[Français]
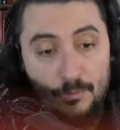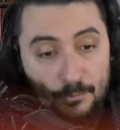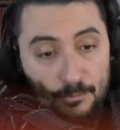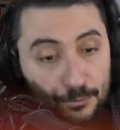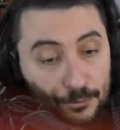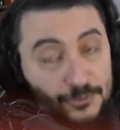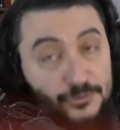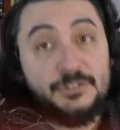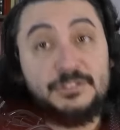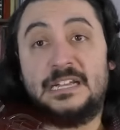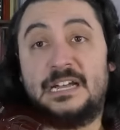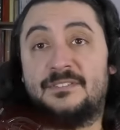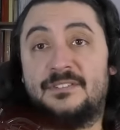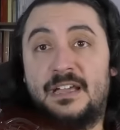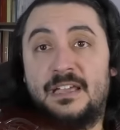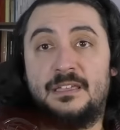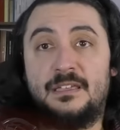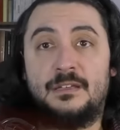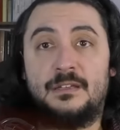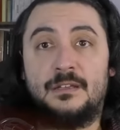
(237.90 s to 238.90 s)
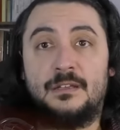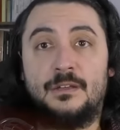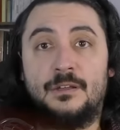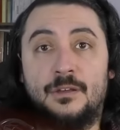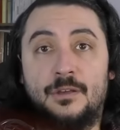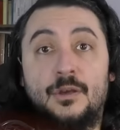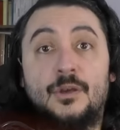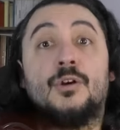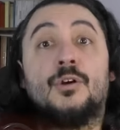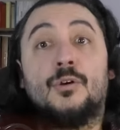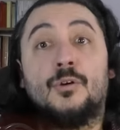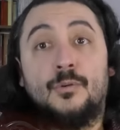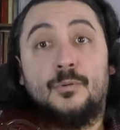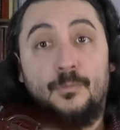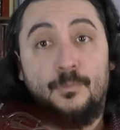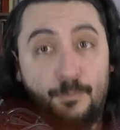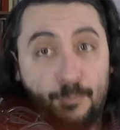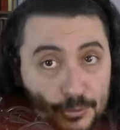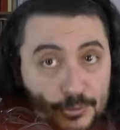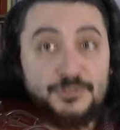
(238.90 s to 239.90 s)
Plus de travail,
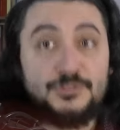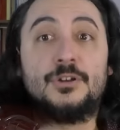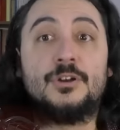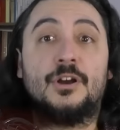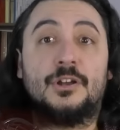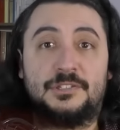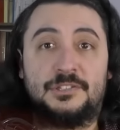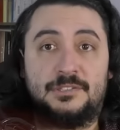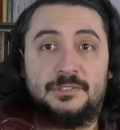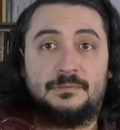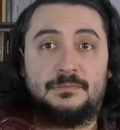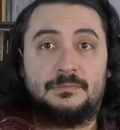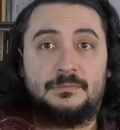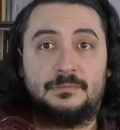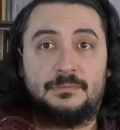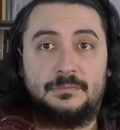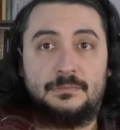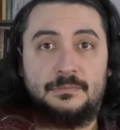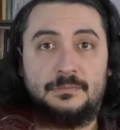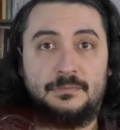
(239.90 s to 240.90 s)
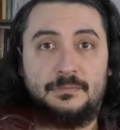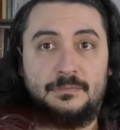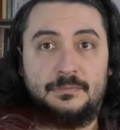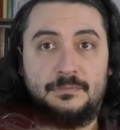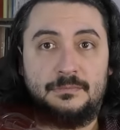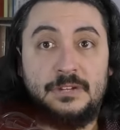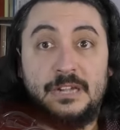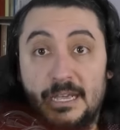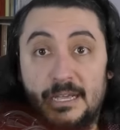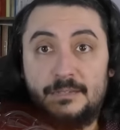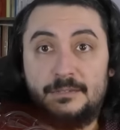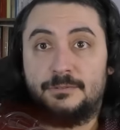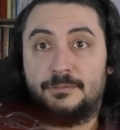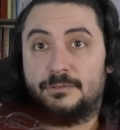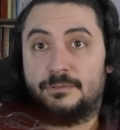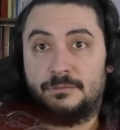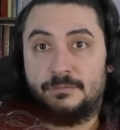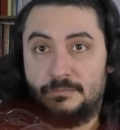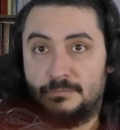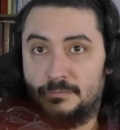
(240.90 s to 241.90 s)
plus de gosses. Voilà.
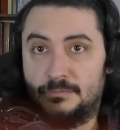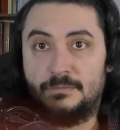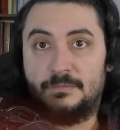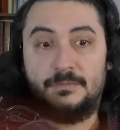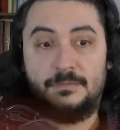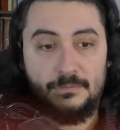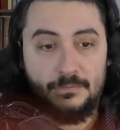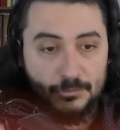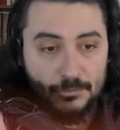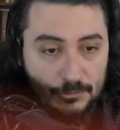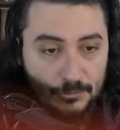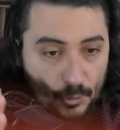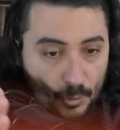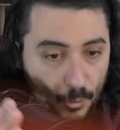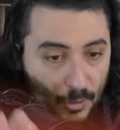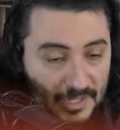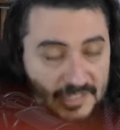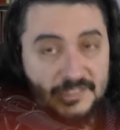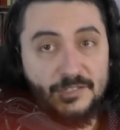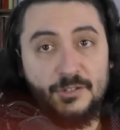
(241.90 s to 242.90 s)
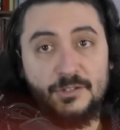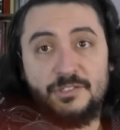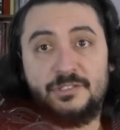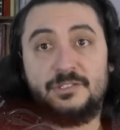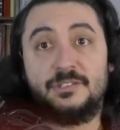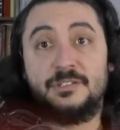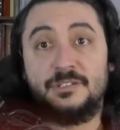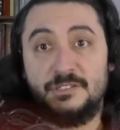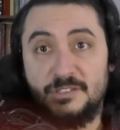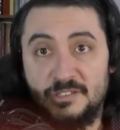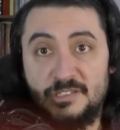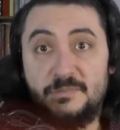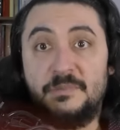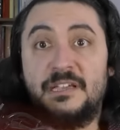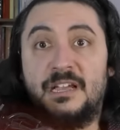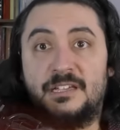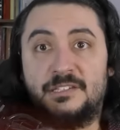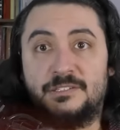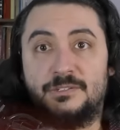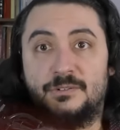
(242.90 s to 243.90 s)
Donc, croissance sans
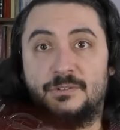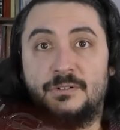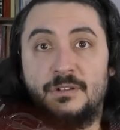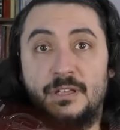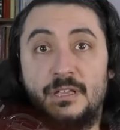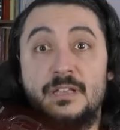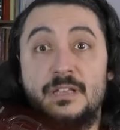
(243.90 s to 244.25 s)
immigration,